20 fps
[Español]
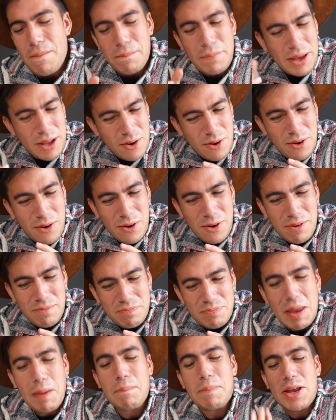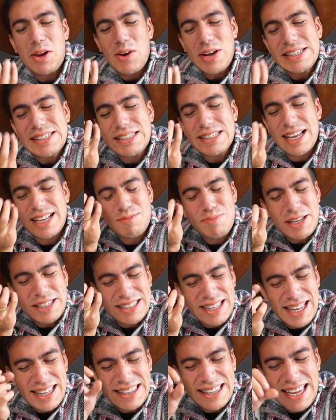Pero, pero es, es
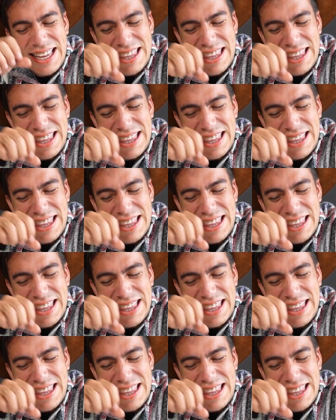bastante